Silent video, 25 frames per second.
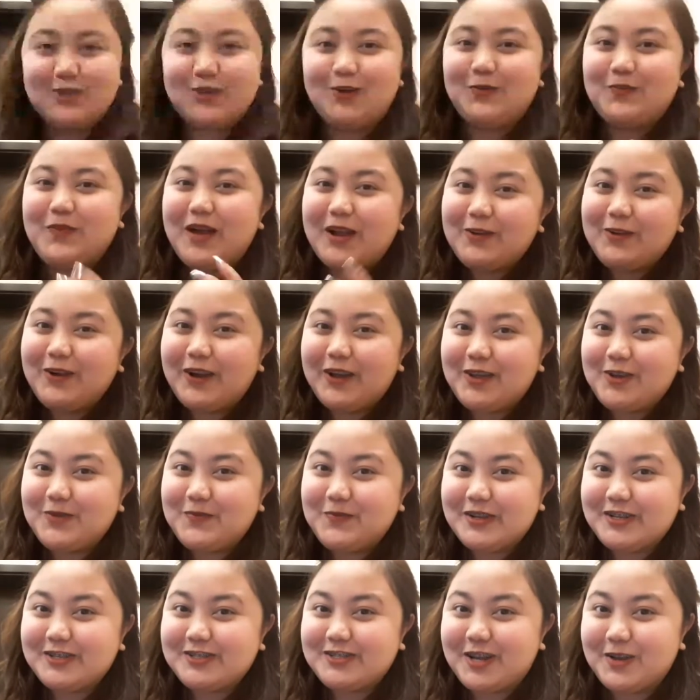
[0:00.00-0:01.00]
So, bago
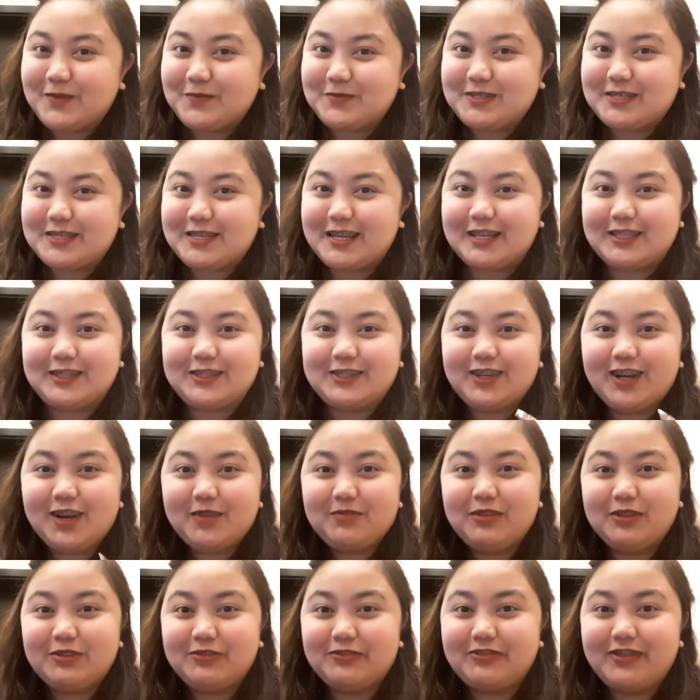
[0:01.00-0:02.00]
kayo mag-jump sa
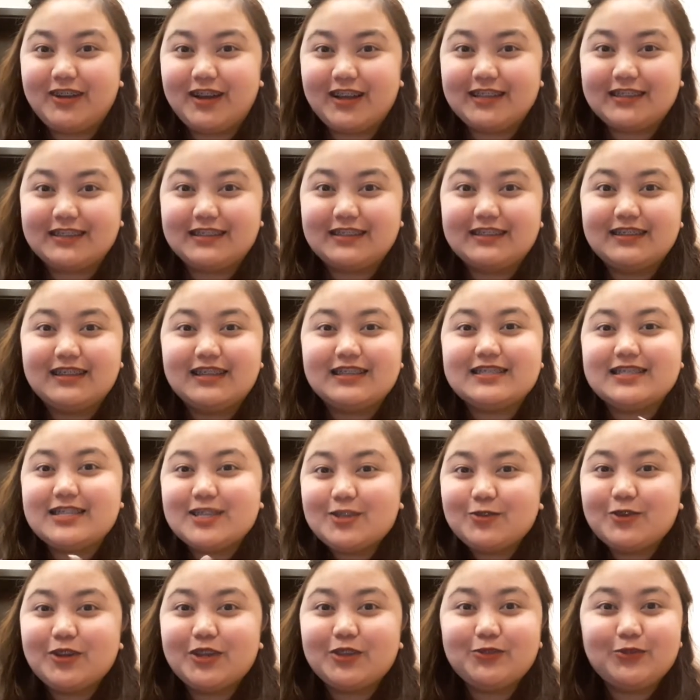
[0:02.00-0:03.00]
travel fund,
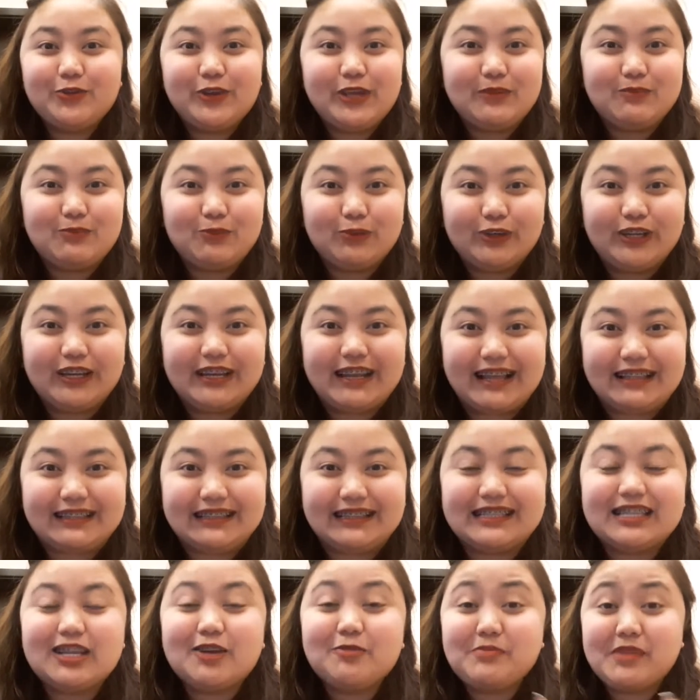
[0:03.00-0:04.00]
siguraduhin muna
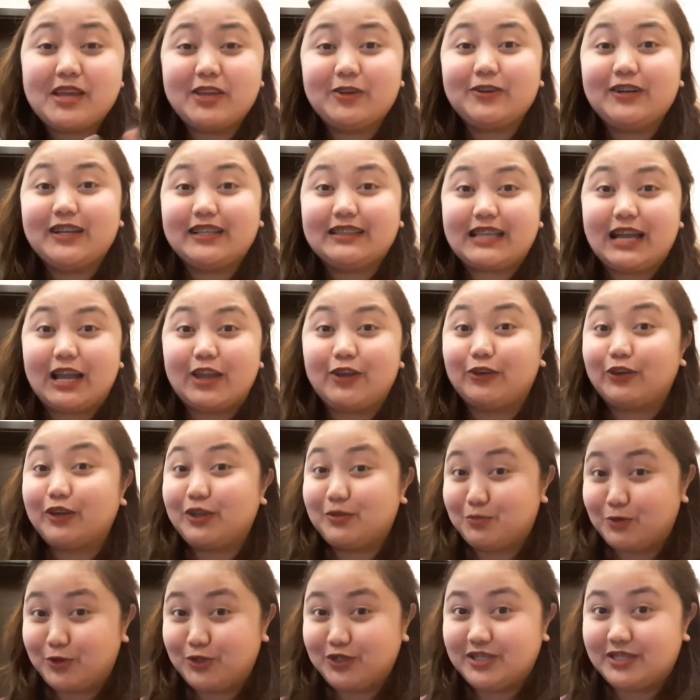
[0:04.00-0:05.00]
natin na meron na
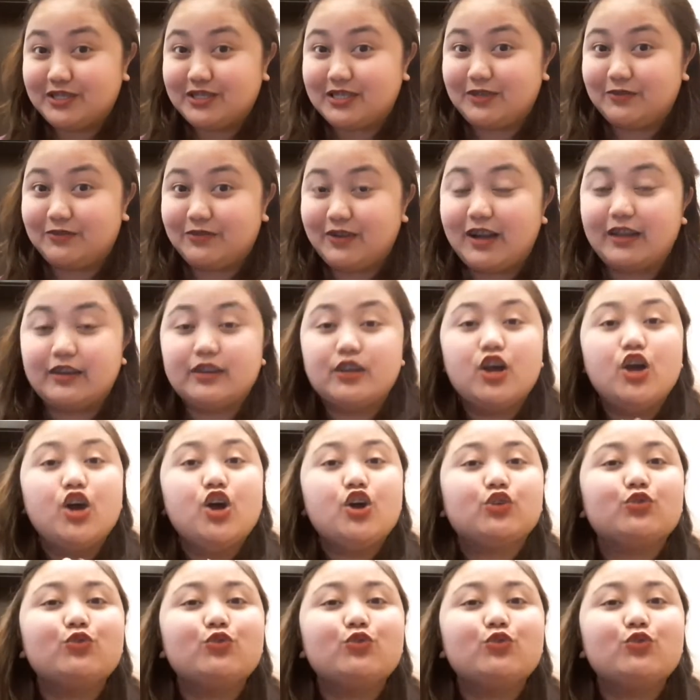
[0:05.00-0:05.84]
tayong emergency fund.